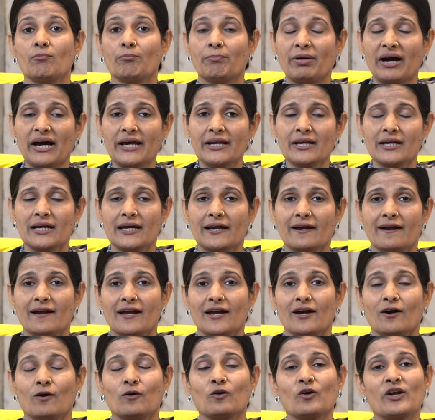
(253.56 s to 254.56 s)
पर
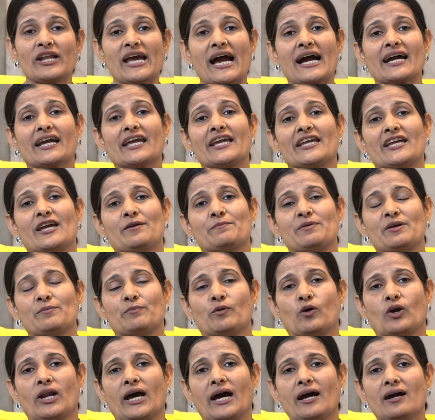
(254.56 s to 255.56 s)
उन्होंने आगे ये भी
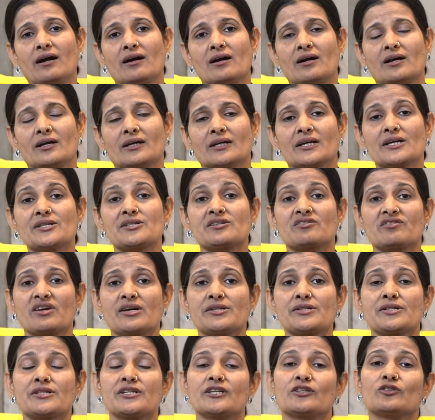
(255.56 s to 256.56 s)
बोला कि
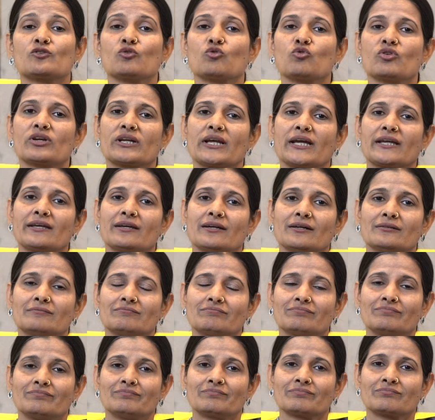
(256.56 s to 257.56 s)
स्ट्रेस से दूर रहिए
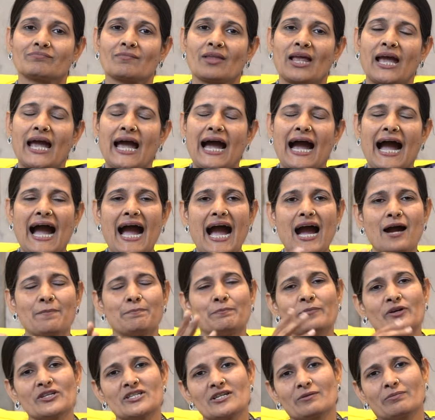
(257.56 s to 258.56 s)

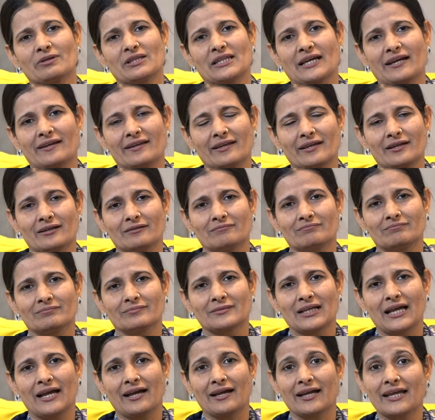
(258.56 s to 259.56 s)
आप मुझे बताइए
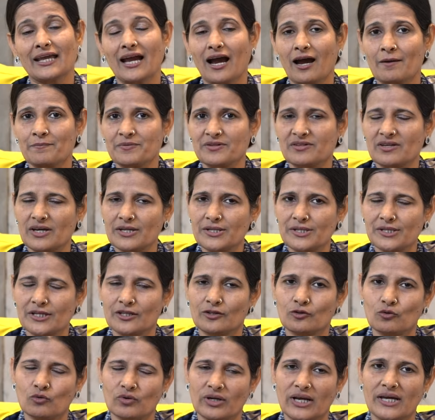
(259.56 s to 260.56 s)
क्या आप स्ट्रेस से
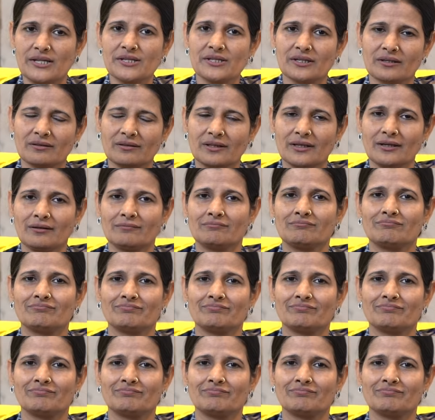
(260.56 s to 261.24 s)
दूर रह सकते